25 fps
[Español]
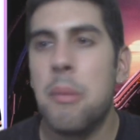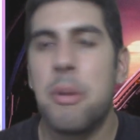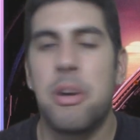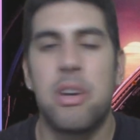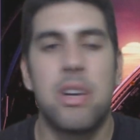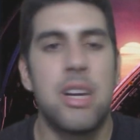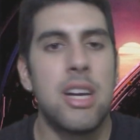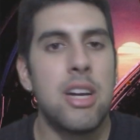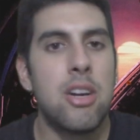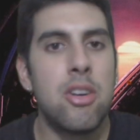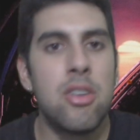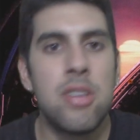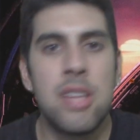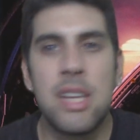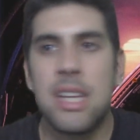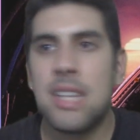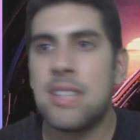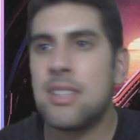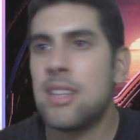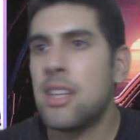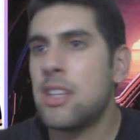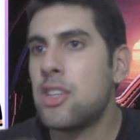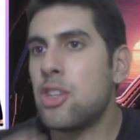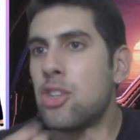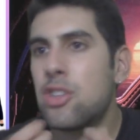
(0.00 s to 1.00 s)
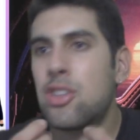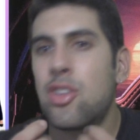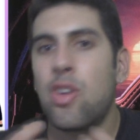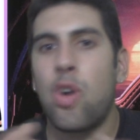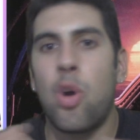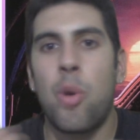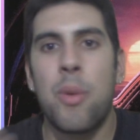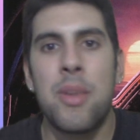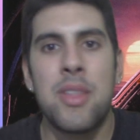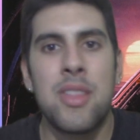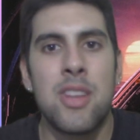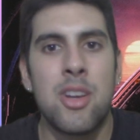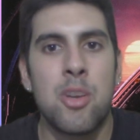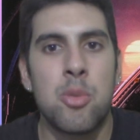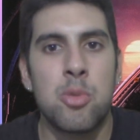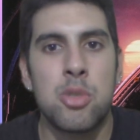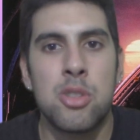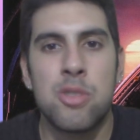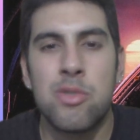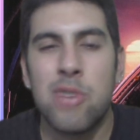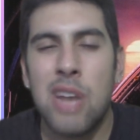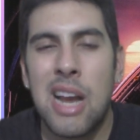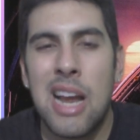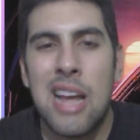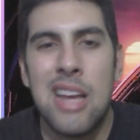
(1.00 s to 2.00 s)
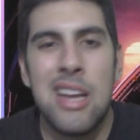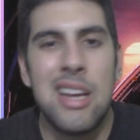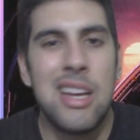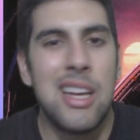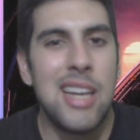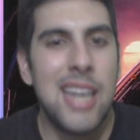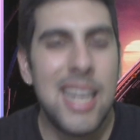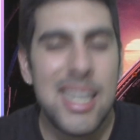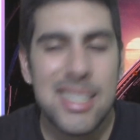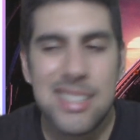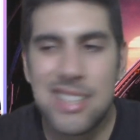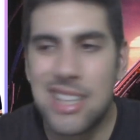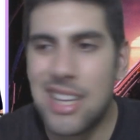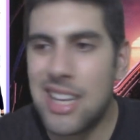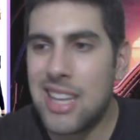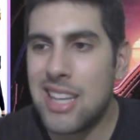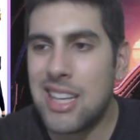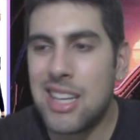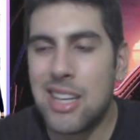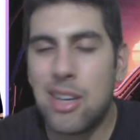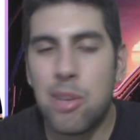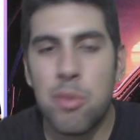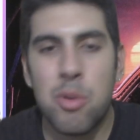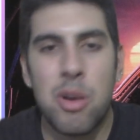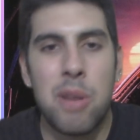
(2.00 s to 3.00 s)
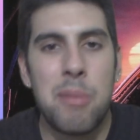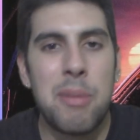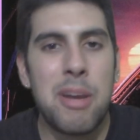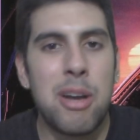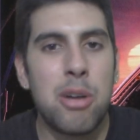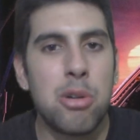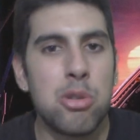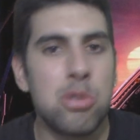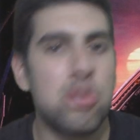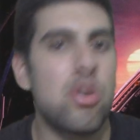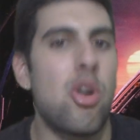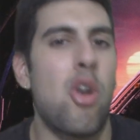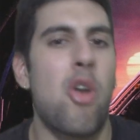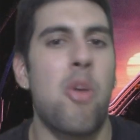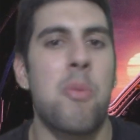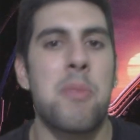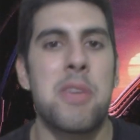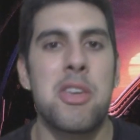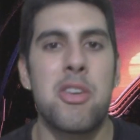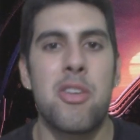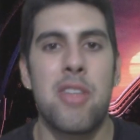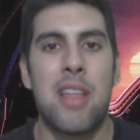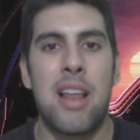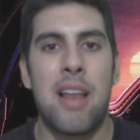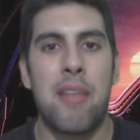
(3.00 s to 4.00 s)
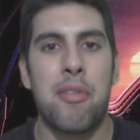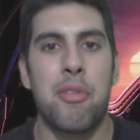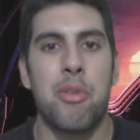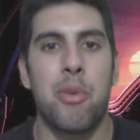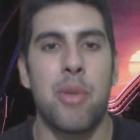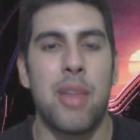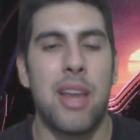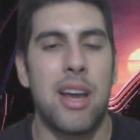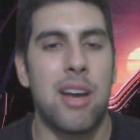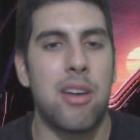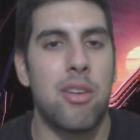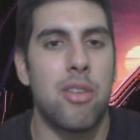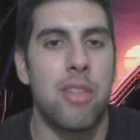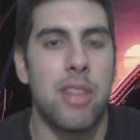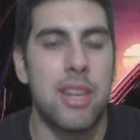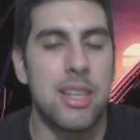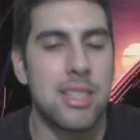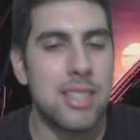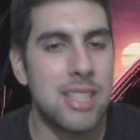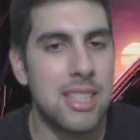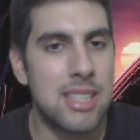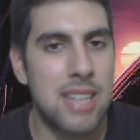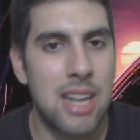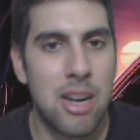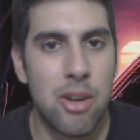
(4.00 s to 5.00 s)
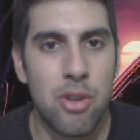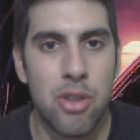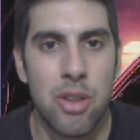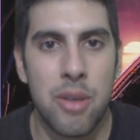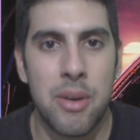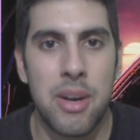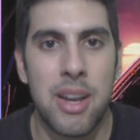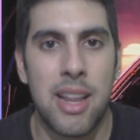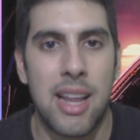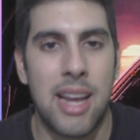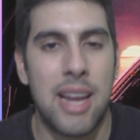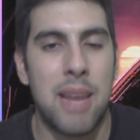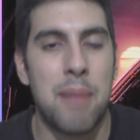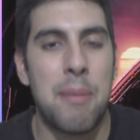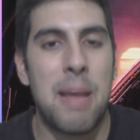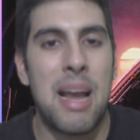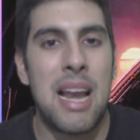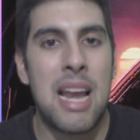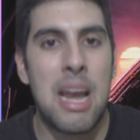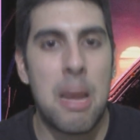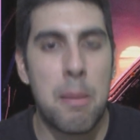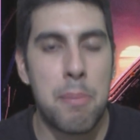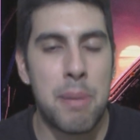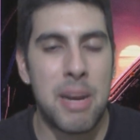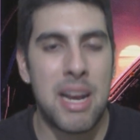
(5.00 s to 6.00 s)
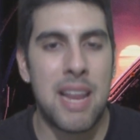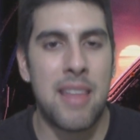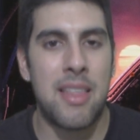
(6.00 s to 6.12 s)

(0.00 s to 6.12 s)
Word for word: pero que joder, este tío te lo vende como si fuera, es eh, como el mejor solomillo de la ciudad, joder, es que es algo de verdad que vale la